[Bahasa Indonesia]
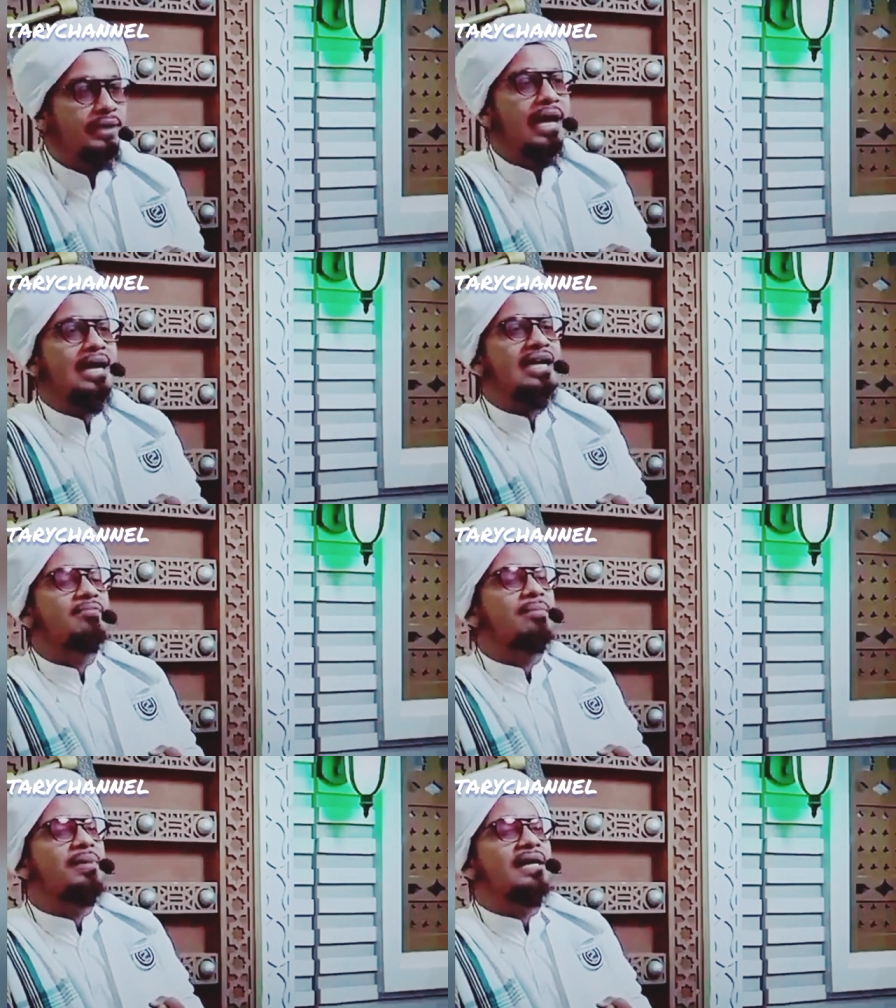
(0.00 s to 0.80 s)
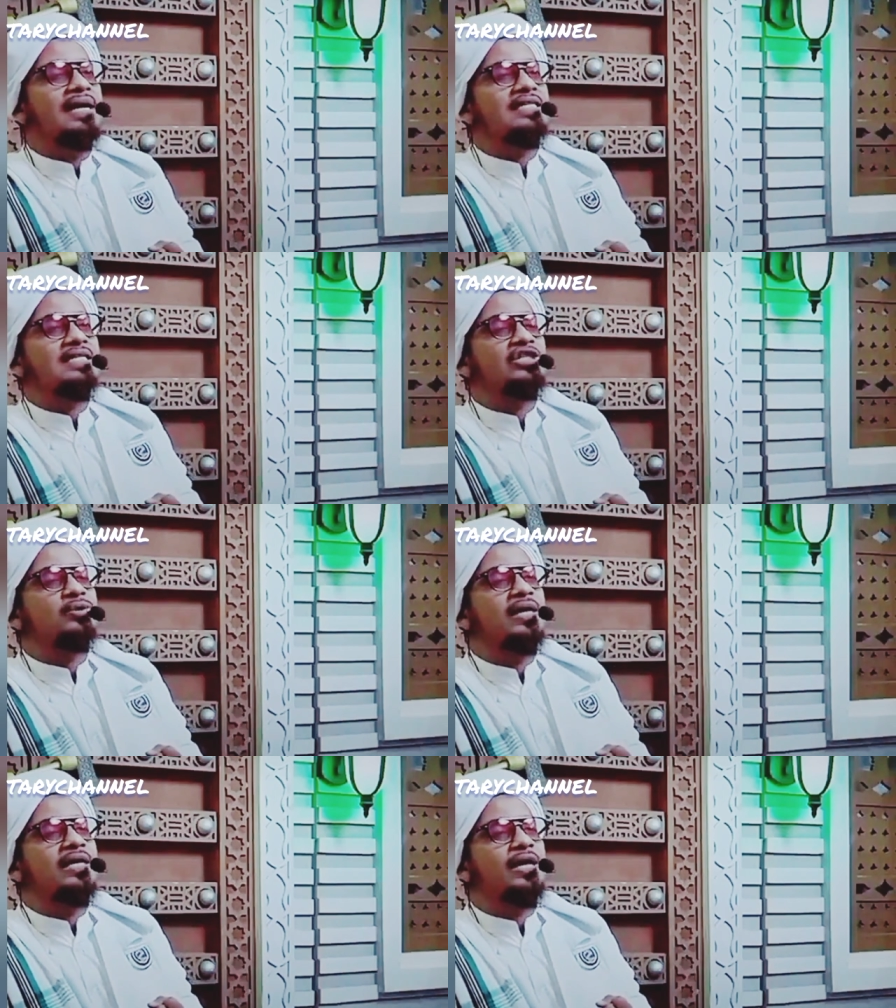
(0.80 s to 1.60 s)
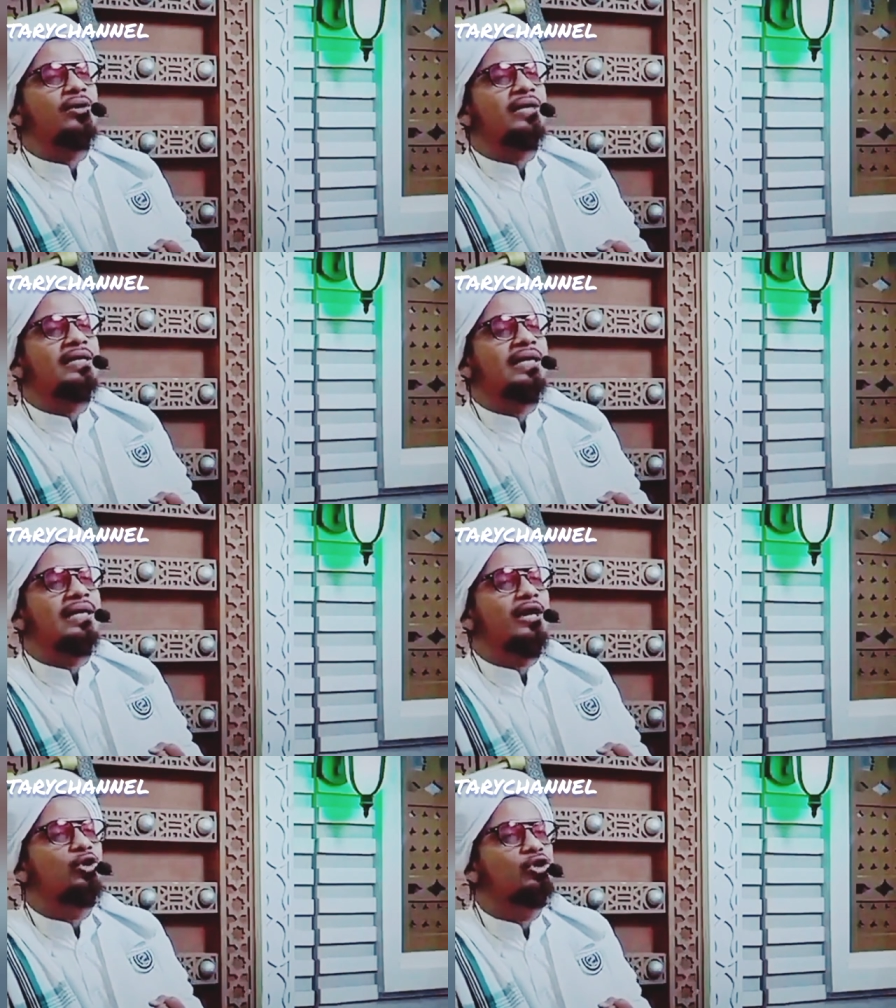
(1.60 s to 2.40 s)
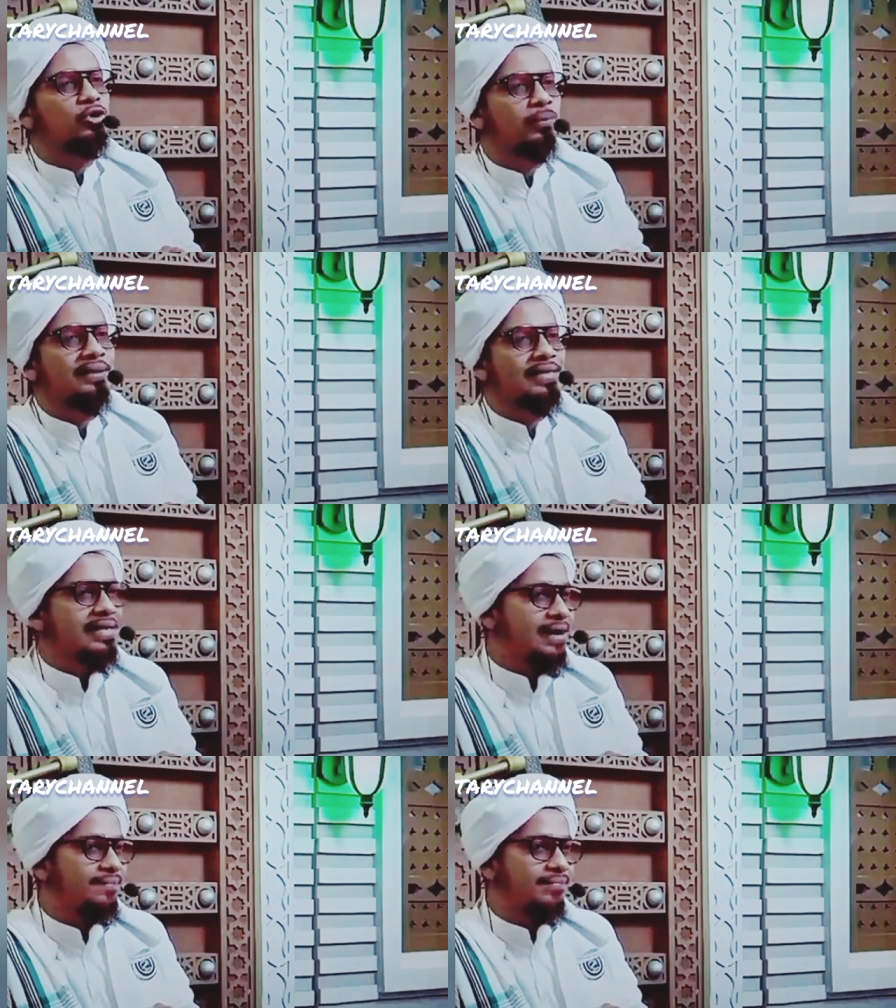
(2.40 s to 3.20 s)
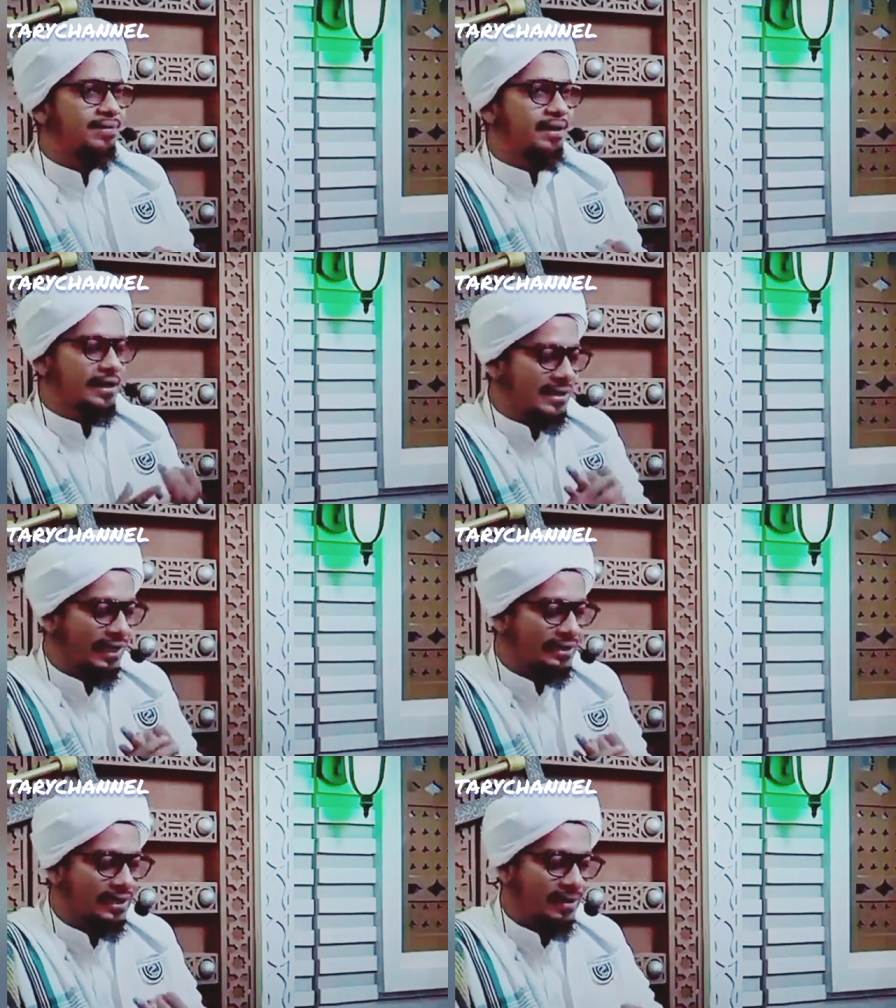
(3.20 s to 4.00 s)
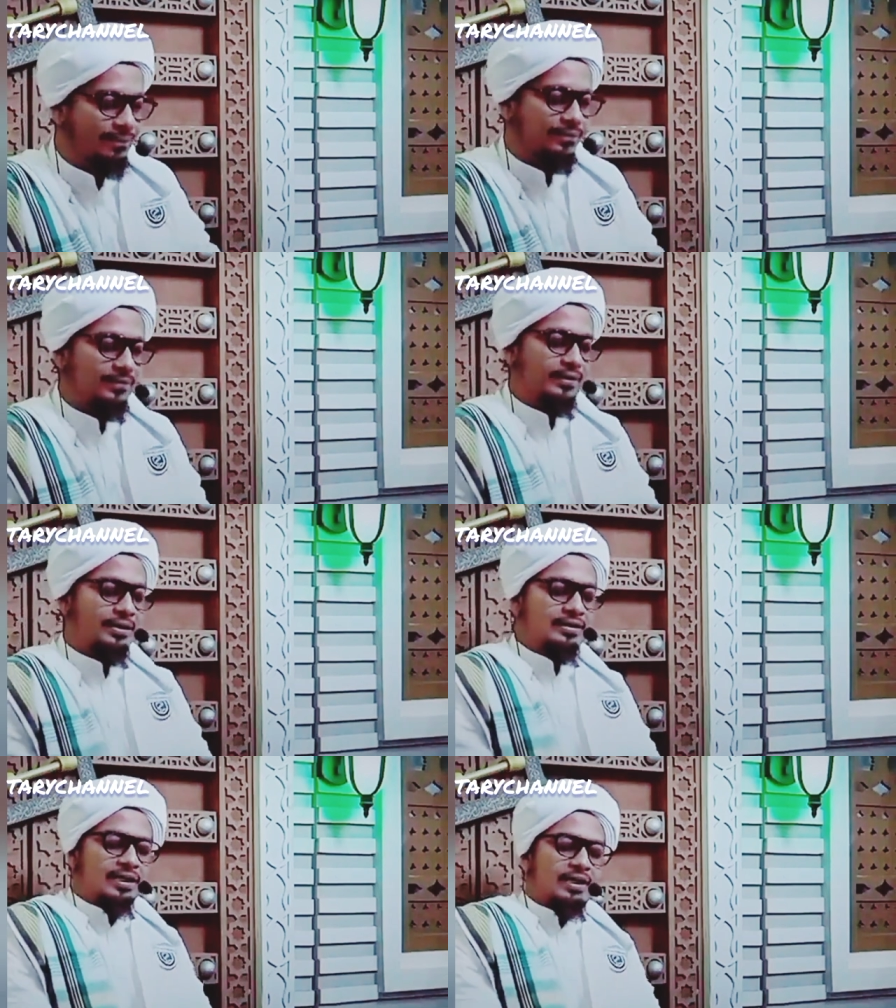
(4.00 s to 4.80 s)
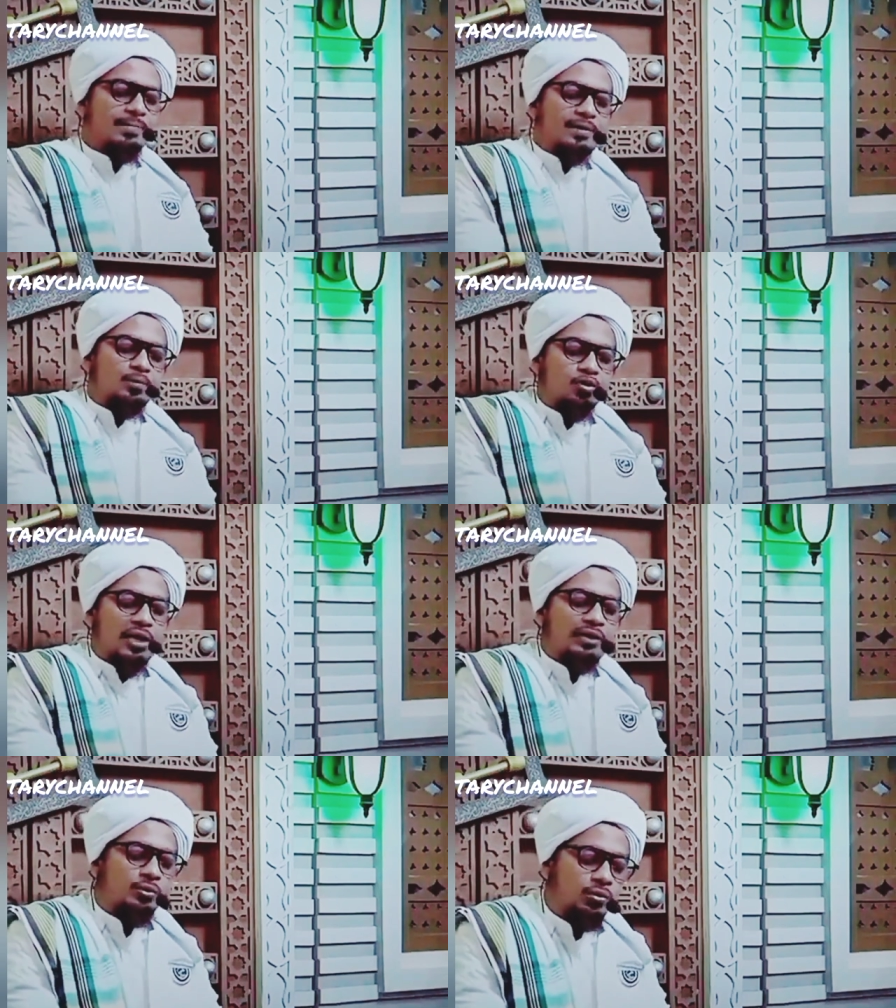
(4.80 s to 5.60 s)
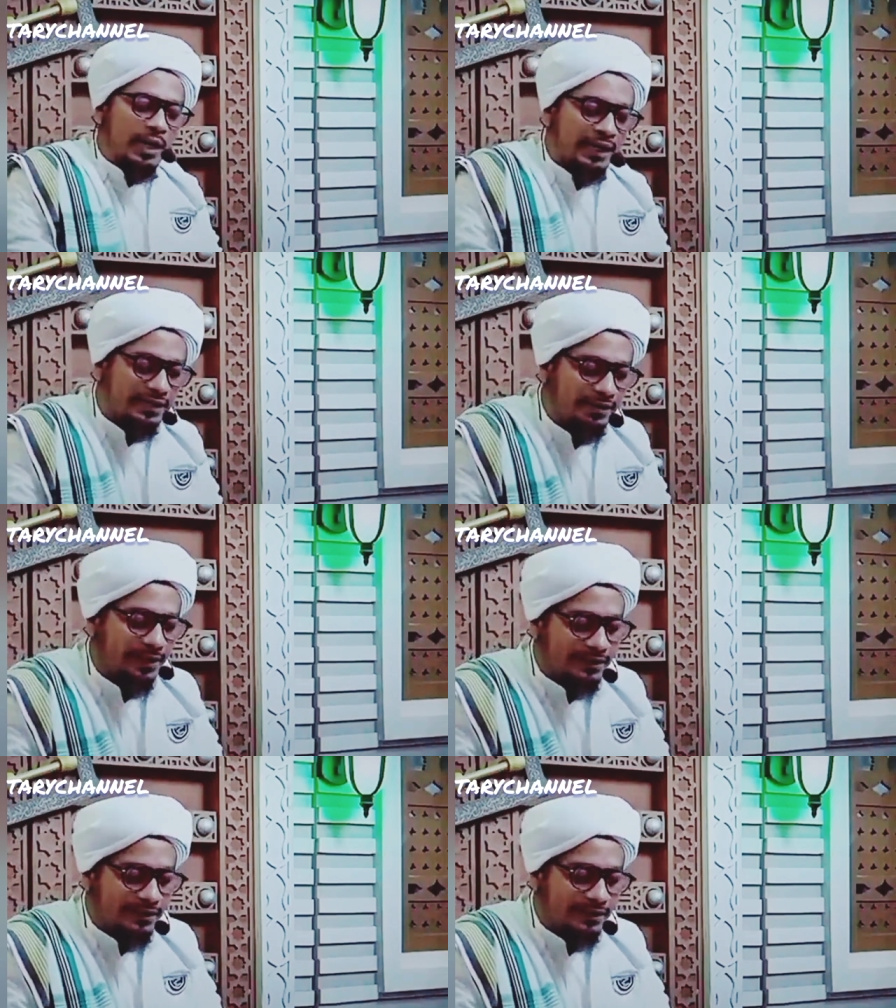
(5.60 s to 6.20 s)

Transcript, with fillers: tidak akan membekas kecuali kalau kita dengan khusyuk bacanya ini syaratnya jadi 41 kali